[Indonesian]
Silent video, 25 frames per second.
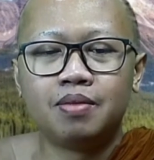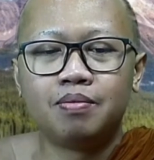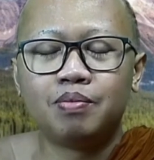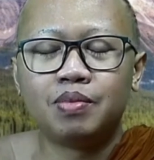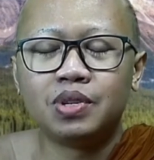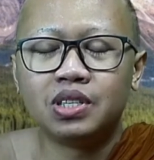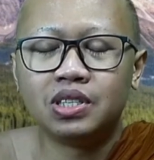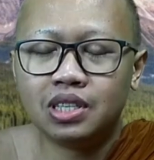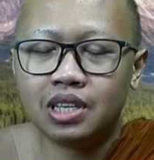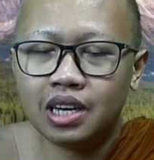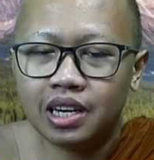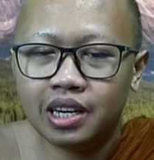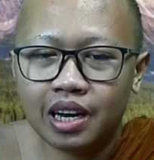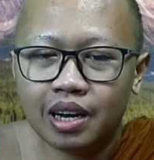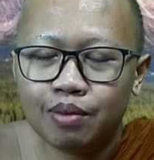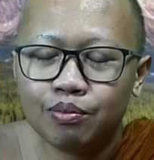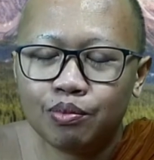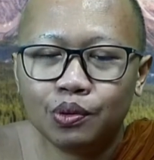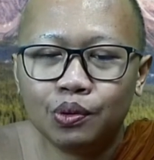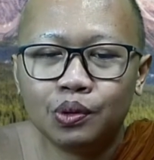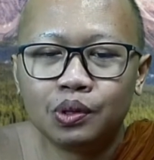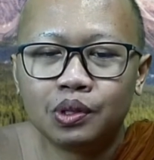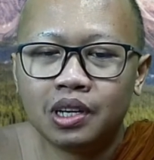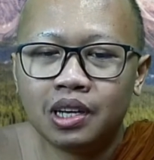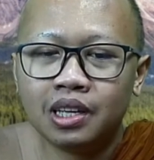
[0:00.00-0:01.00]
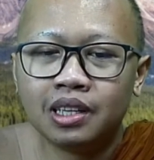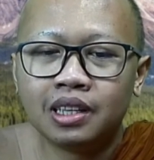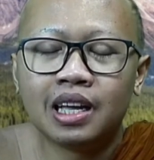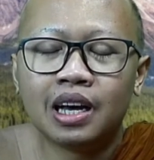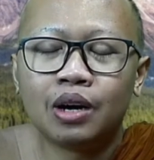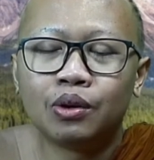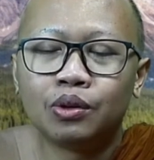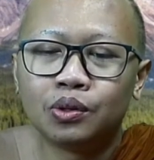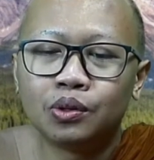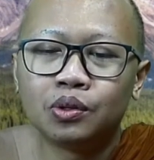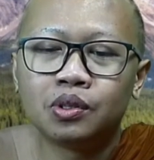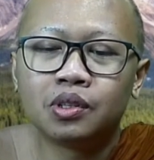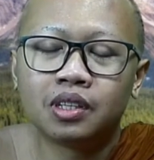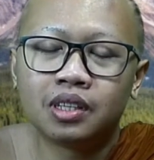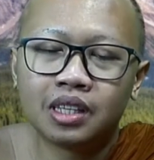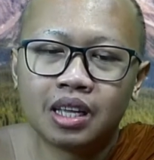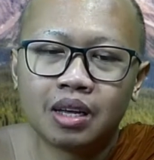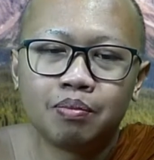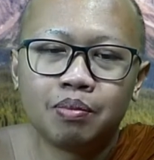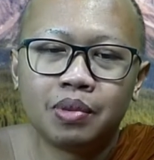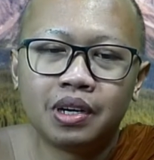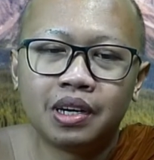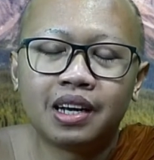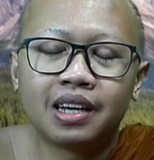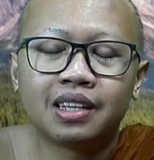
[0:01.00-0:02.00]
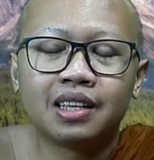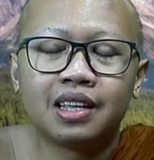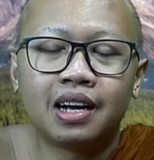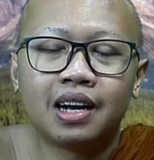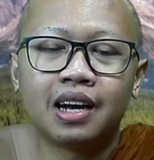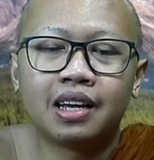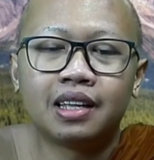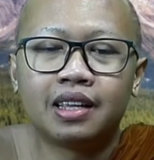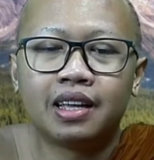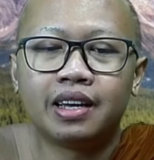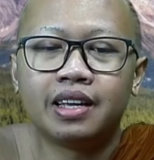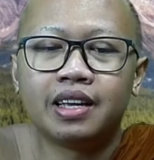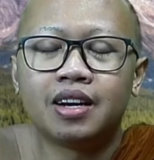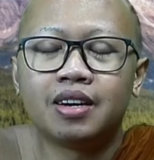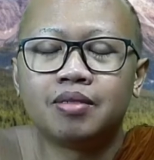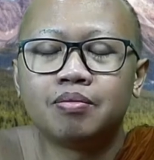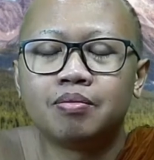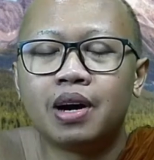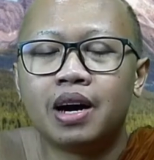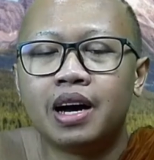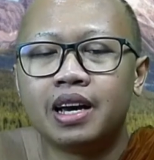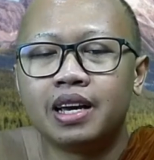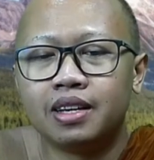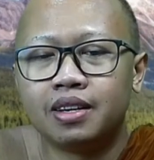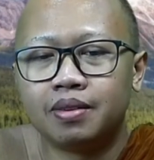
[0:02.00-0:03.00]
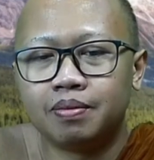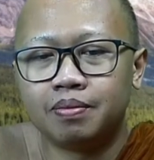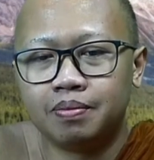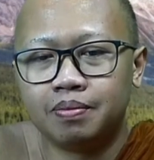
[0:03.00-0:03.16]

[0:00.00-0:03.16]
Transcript: menjaga mulut kita untuk tetap berkata-kata yang baik.